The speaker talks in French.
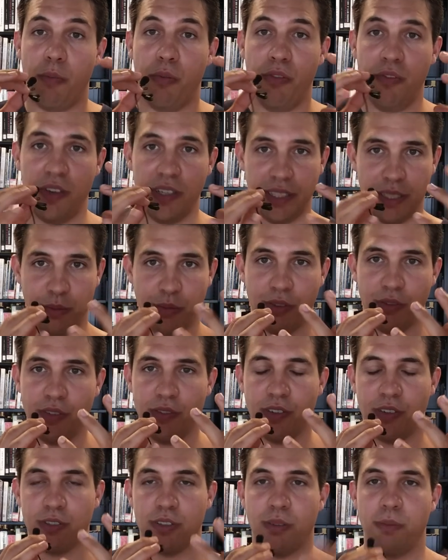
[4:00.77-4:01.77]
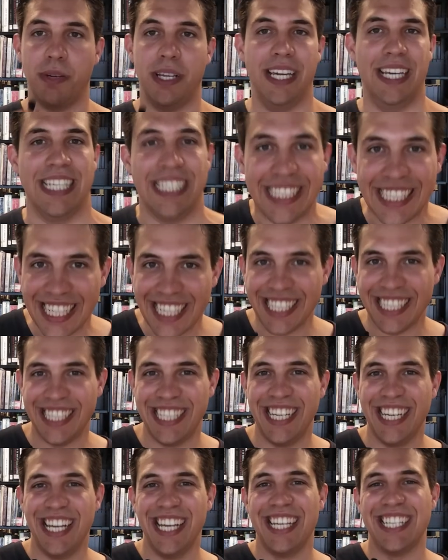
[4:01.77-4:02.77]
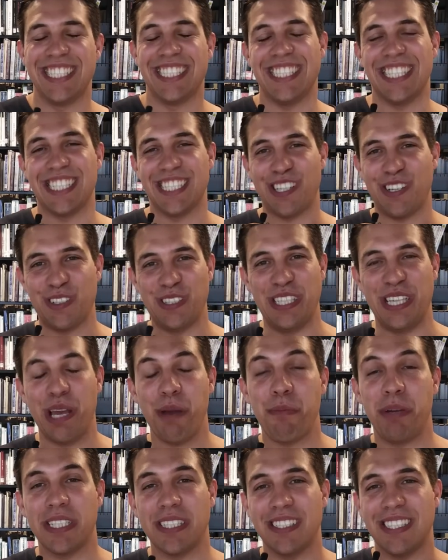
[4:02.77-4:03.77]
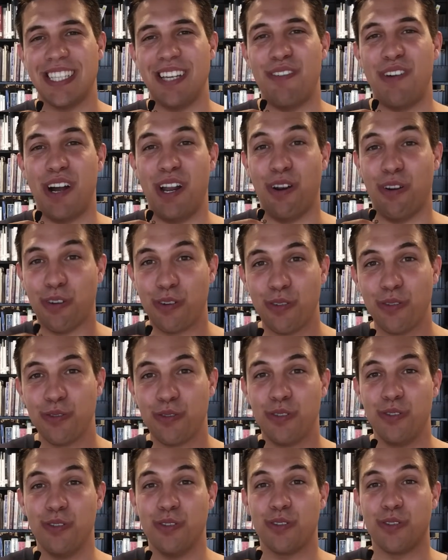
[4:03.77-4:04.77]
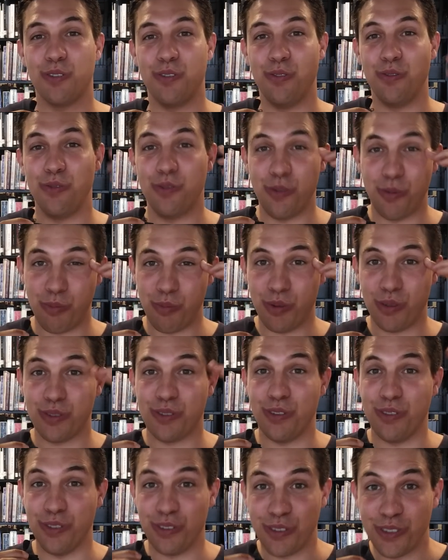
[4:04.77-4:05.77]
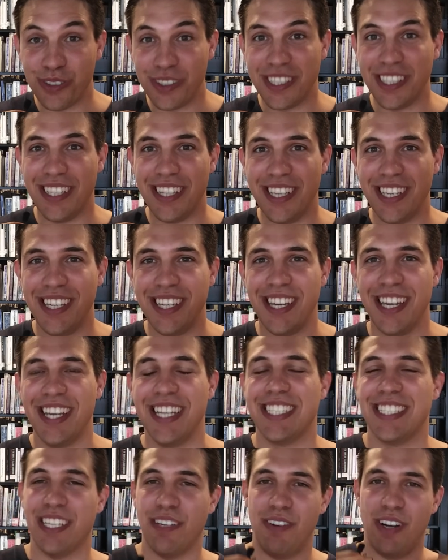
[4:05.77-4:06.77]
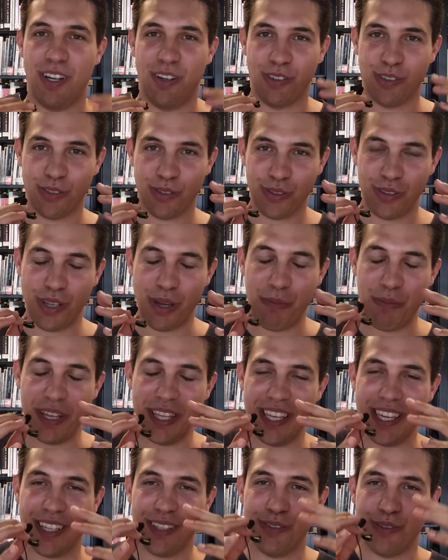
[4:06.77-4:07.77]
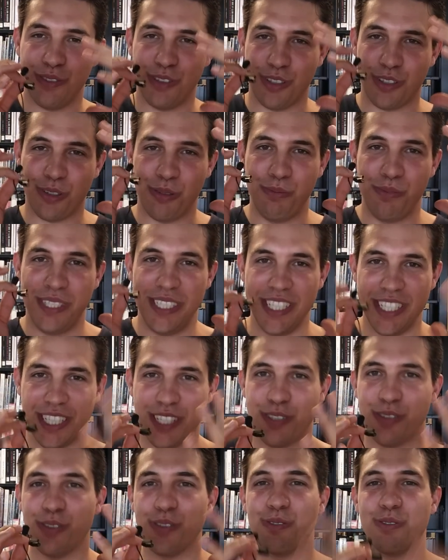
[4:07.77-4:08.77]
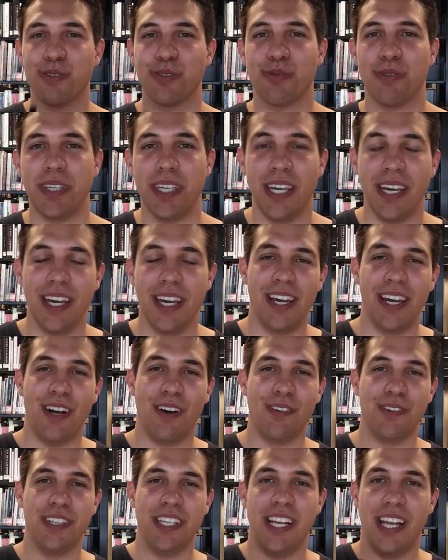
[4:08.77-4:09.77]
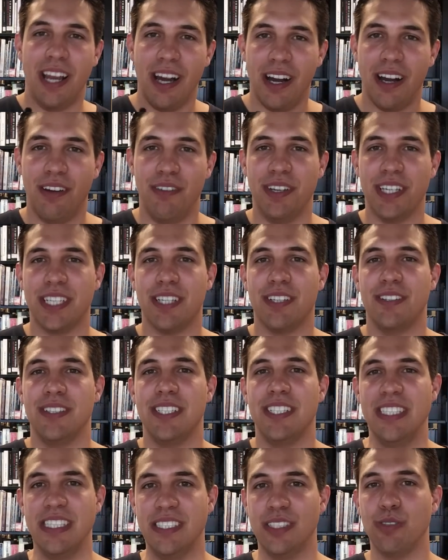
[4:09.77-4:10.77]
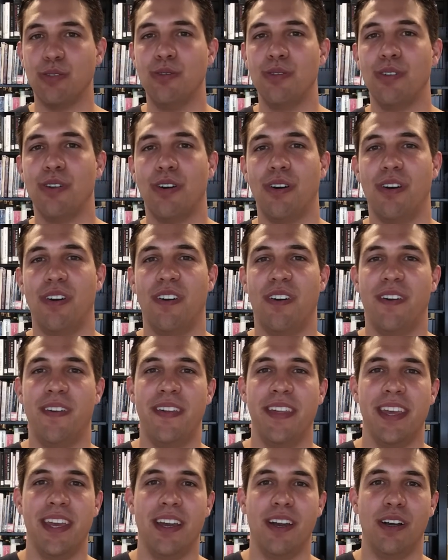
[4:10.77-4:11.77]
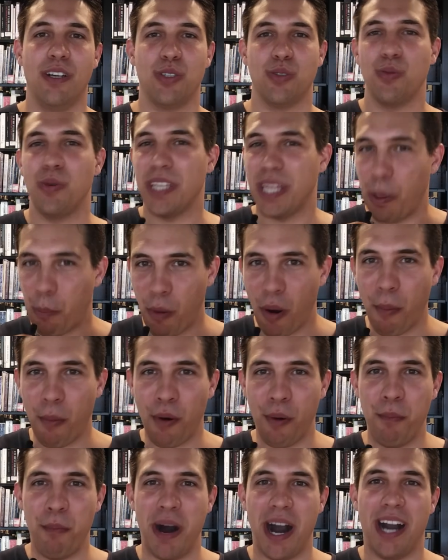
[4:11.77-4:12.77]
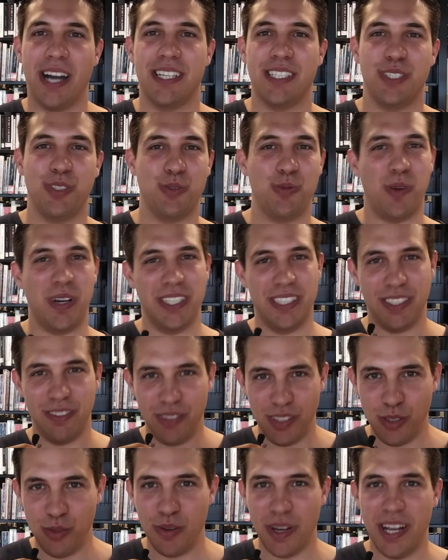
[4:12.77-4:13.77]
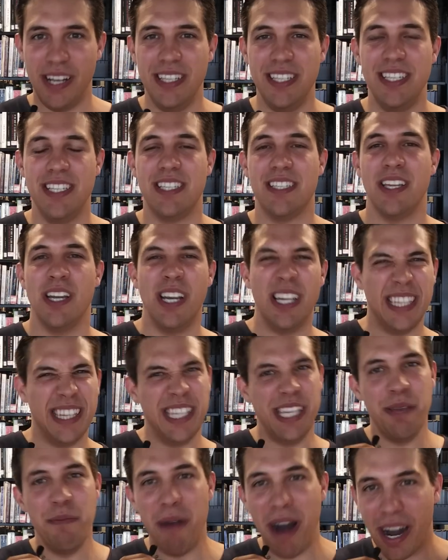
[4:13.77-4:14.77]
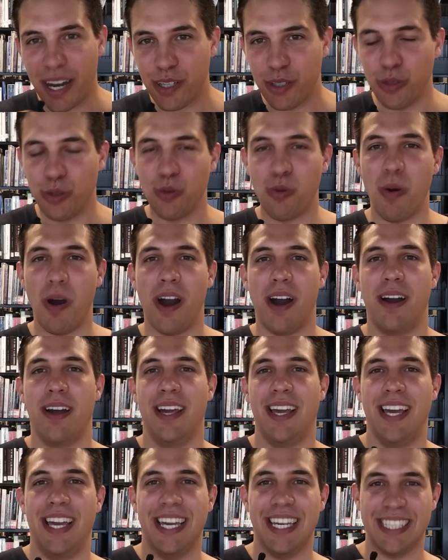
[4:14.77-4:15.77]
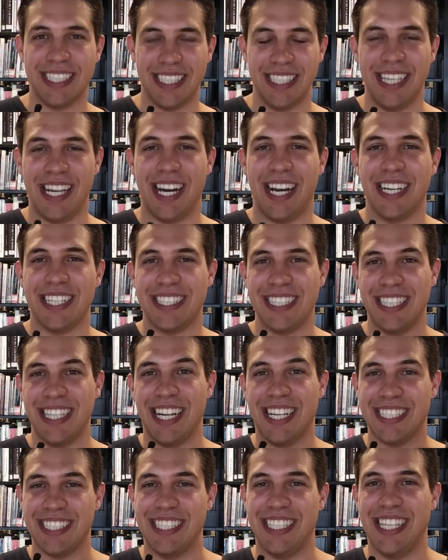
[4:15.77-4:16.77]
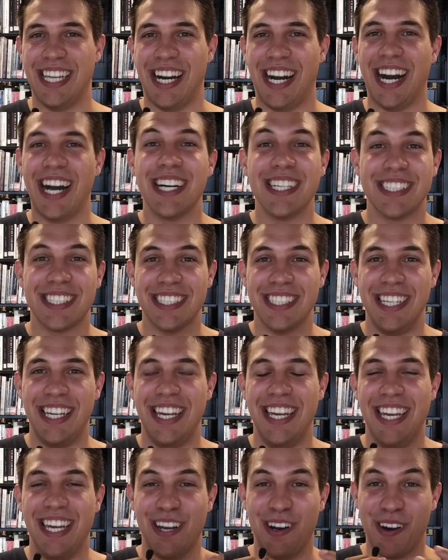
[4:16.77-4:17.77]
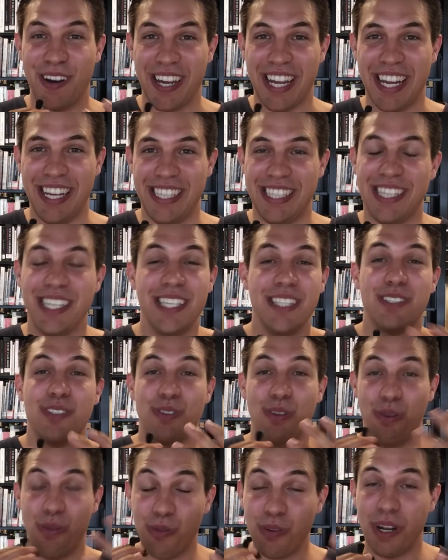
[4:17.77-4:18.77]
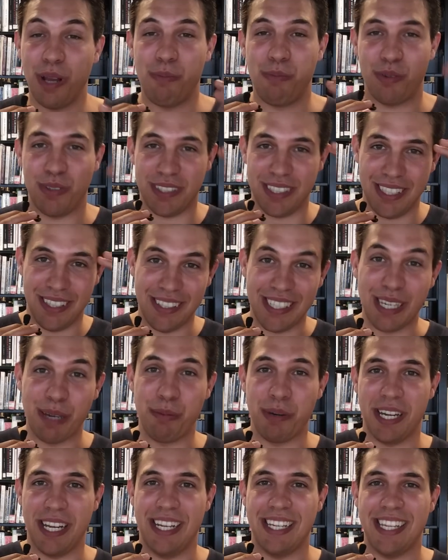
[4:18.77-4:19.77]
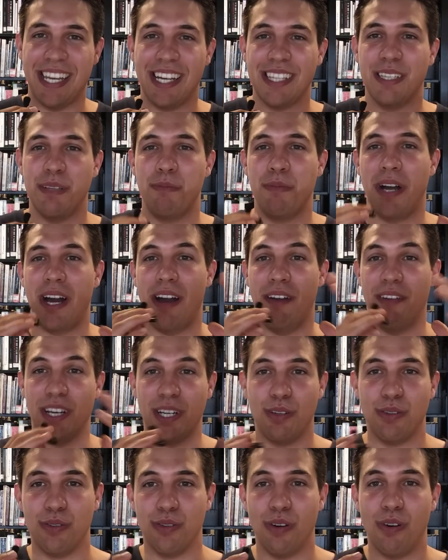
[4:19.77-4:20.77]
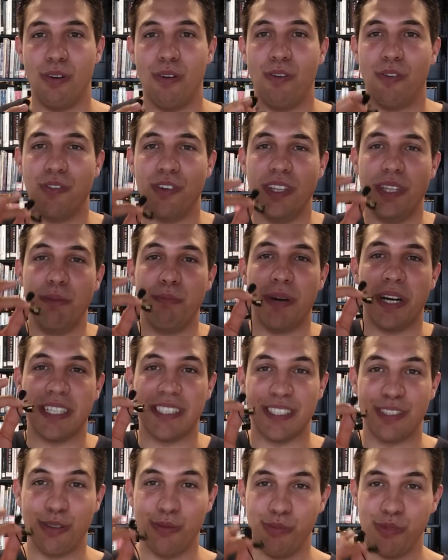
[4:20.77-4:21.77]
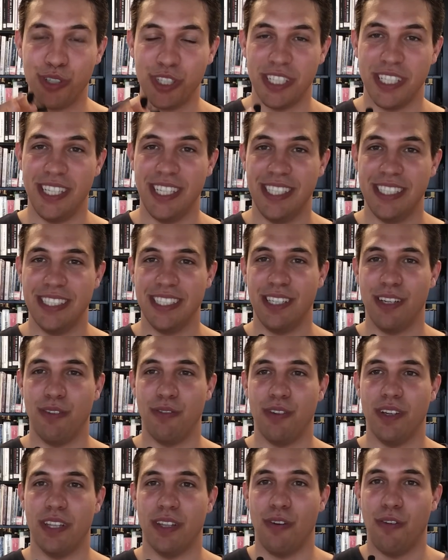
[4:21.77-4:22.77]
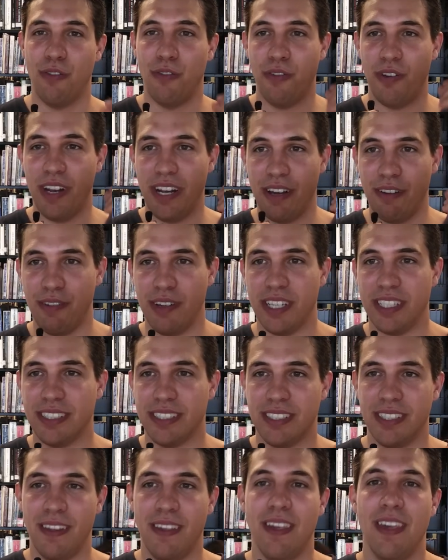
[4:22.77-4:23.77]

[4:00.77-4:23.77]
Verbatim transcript: plus facilement vivre ensemble. Et ça, c'est extraordinaire parce que ça va à l'encontre de ce que nous, on pense dans notre société. Ça va à l'encontre de la manière dont notre psyché se construit. On est là avec euh, des discours, euh, euh, soit ta propre marque, soit individualiste, démarque-toi, etc., etc., etc. Et en réalité, selon la pensée de Gabriel Tard, eh ben, avec le temps, on finit par s'homogénéiser, en fait. On fait l'inverse.